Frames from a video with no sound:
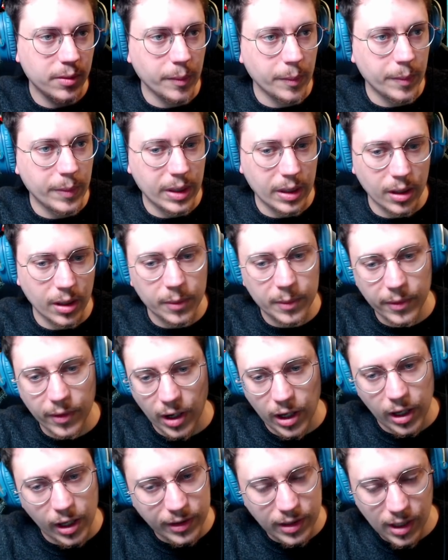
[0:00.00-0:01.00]
mais, mais voilà,
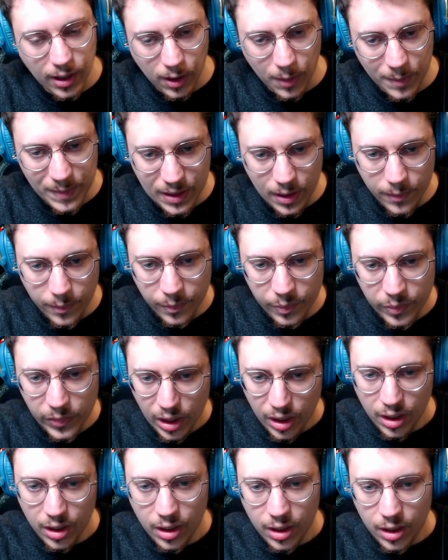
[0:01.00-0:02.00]
il y a un délire comme ça.
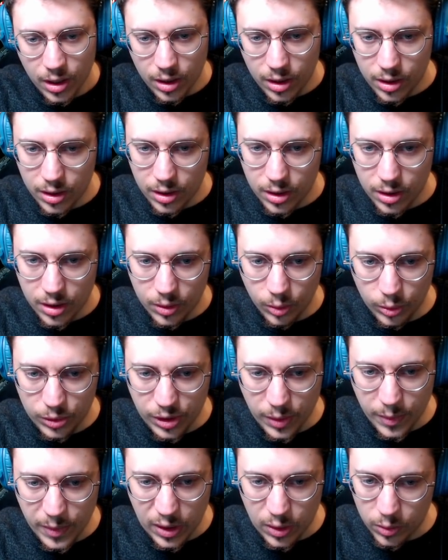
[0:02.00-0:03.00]
donc
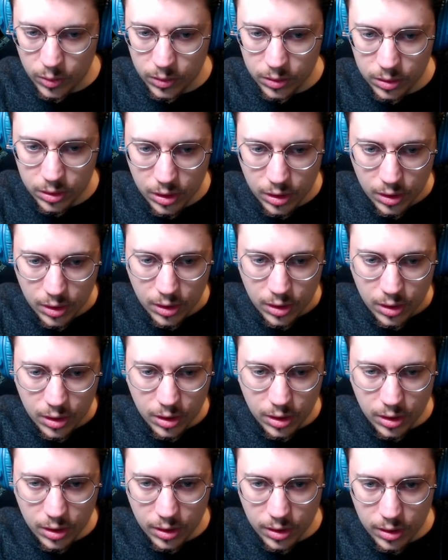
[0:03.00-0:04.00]
c'est mignon.
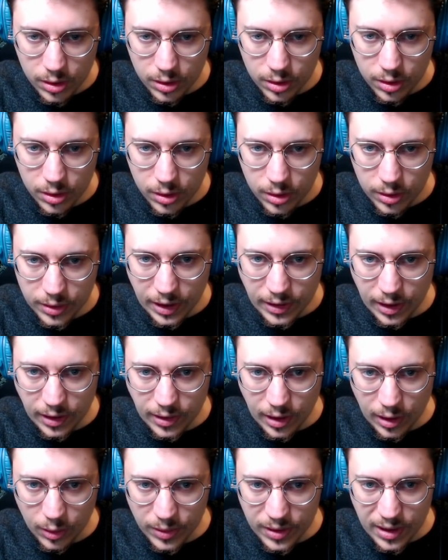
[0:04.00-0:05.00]
tac tac
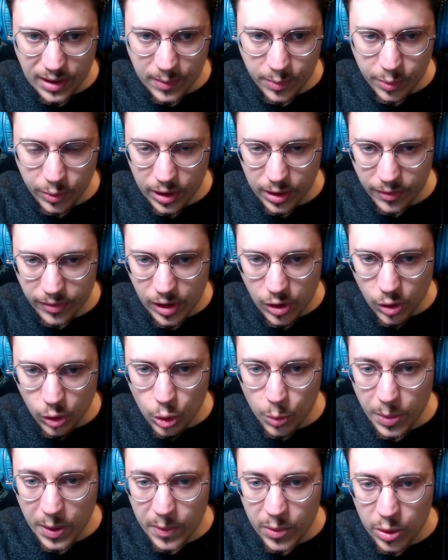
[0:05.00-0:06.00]
tac, donc ça c'est pour League of Legends.
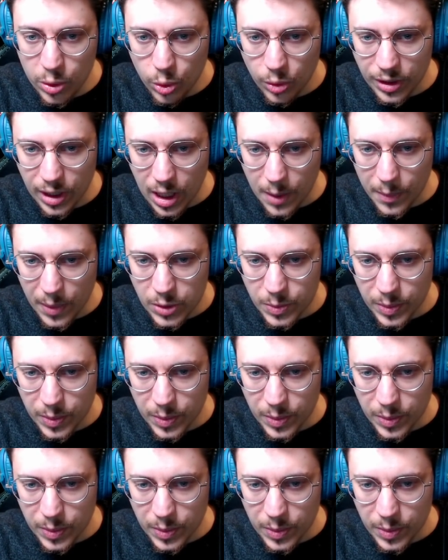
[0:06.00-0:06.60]
Le PBE, on a la patch